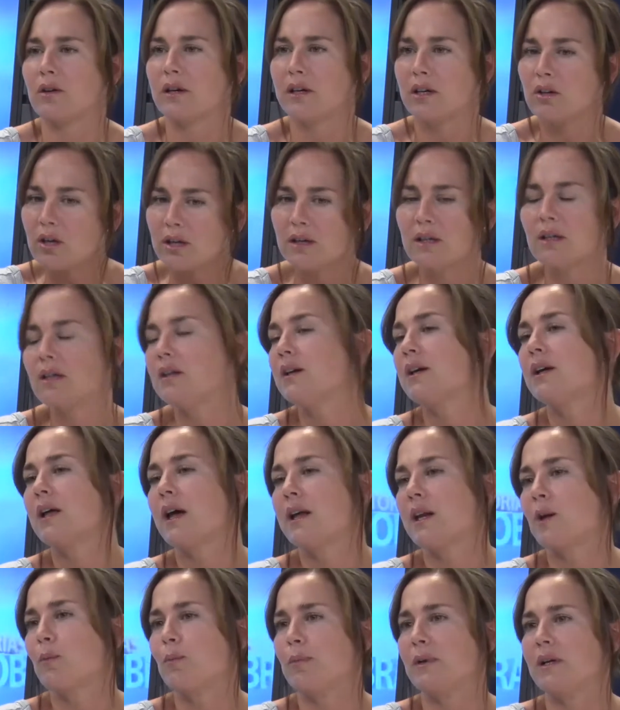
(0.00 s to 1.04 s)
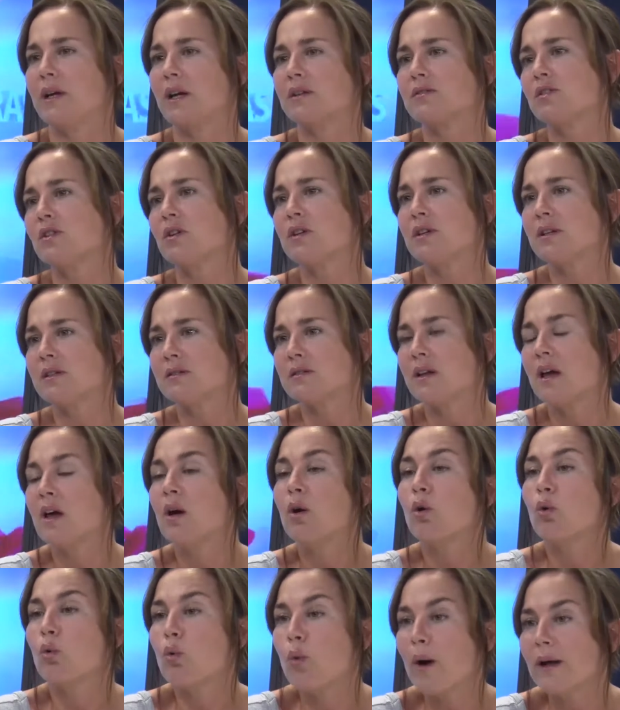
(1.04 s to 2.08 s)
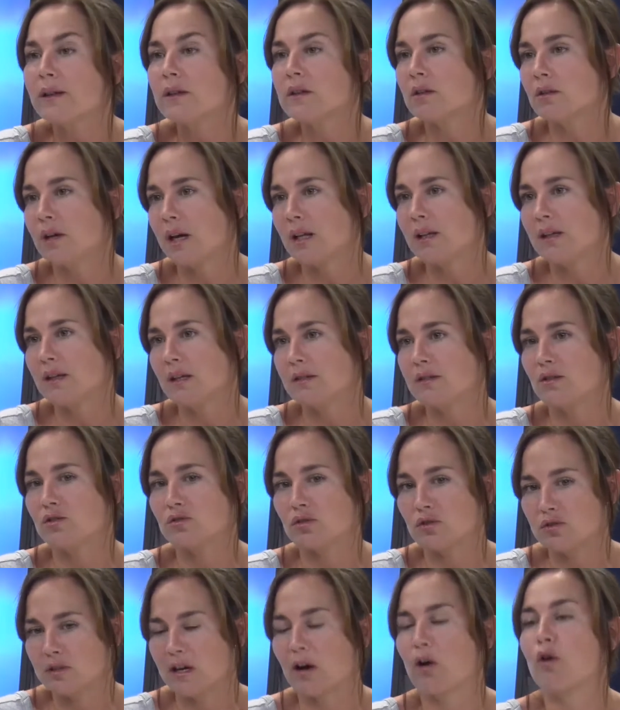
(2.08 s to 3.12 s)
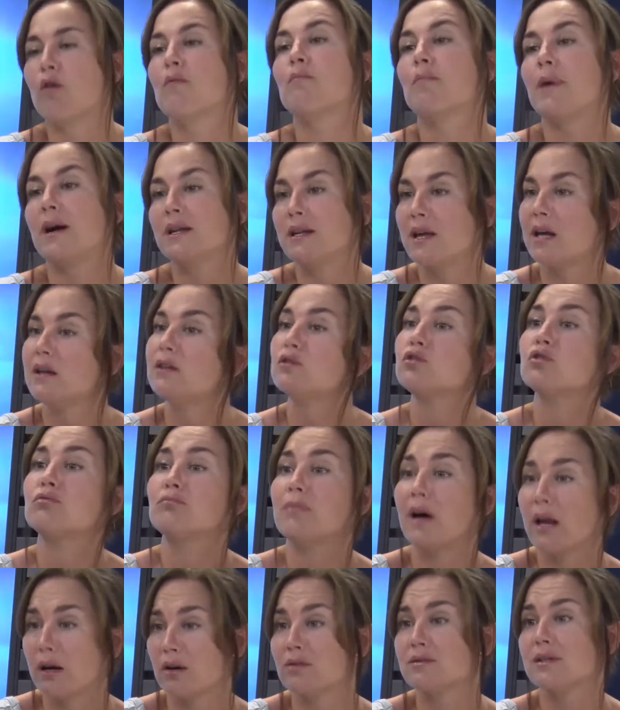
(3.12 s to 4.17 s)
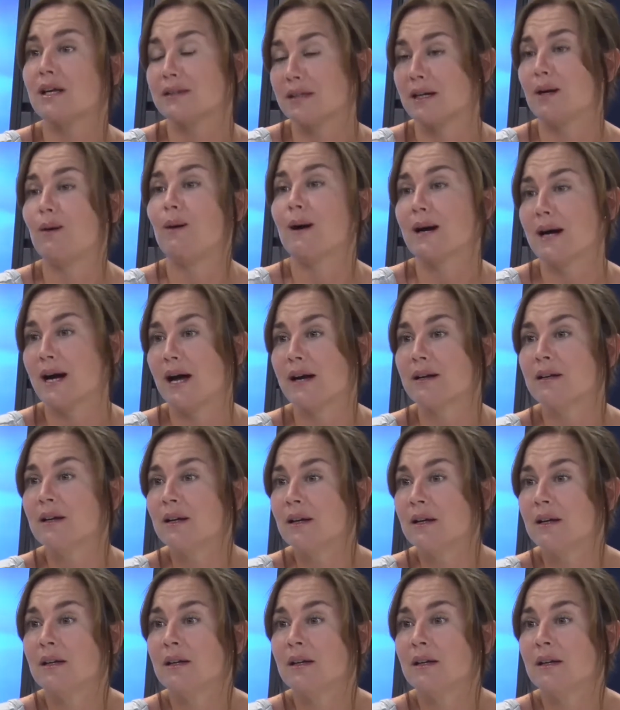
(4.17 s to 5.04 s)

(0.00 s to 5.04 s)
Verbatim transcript: Creo que tienen que dar explicaciones cuanto antes y nosotros acompañar y sumarnos a trabajar